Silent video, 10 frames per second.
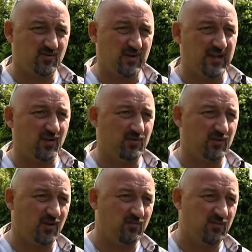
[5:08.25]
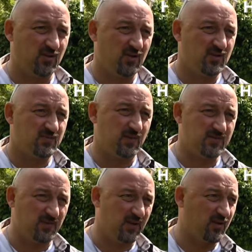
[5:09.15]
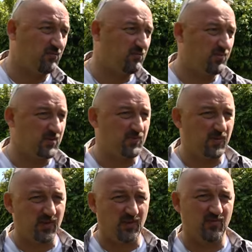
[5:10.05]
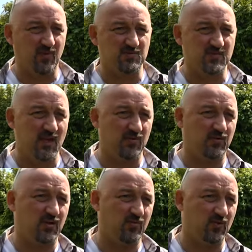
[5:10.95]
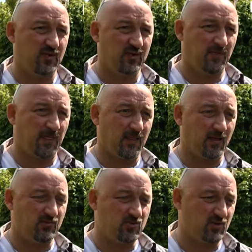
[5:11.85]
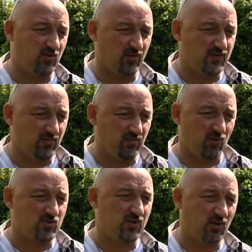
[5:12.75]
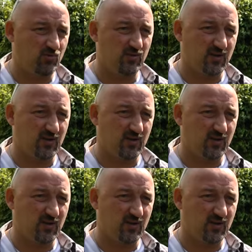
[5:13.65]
каким бы то ни был спортсменом, перспективным, с навыками – на обычной дороге все мы просто люди.